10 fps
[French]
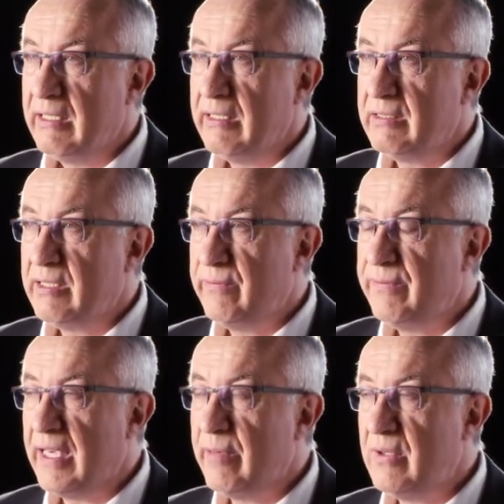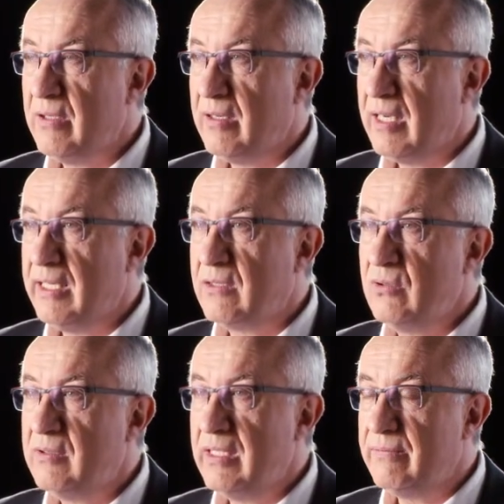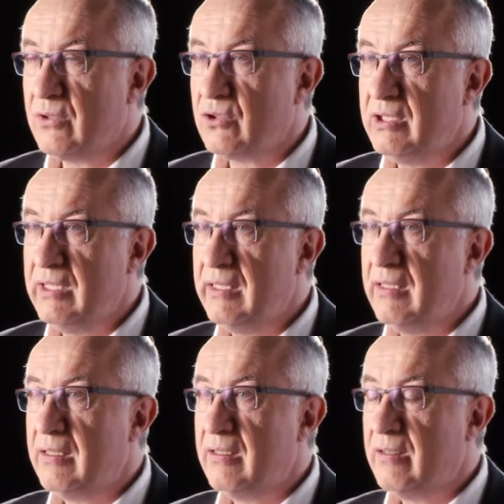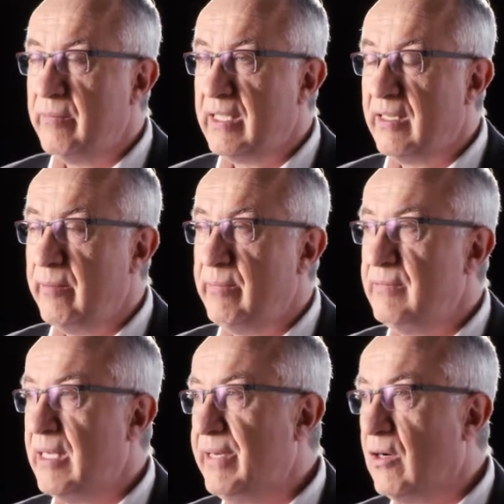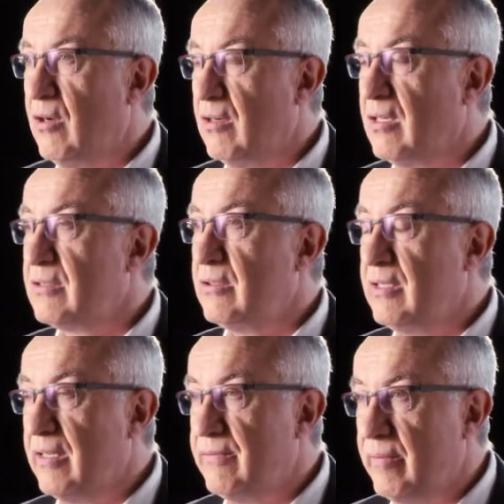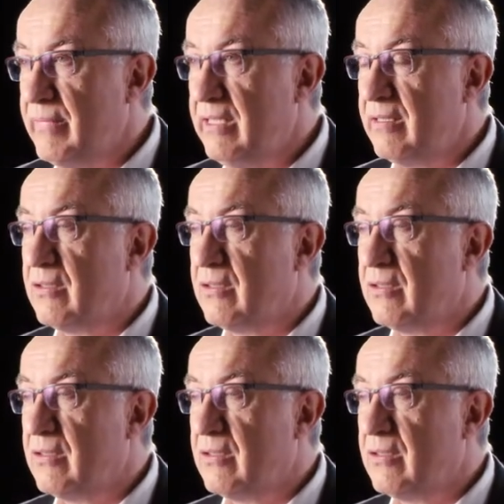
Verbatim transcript: Et, et ces femmes, euh, à l'écoute de l'Évangile, euh, eh bien la parole rentre dans la famille,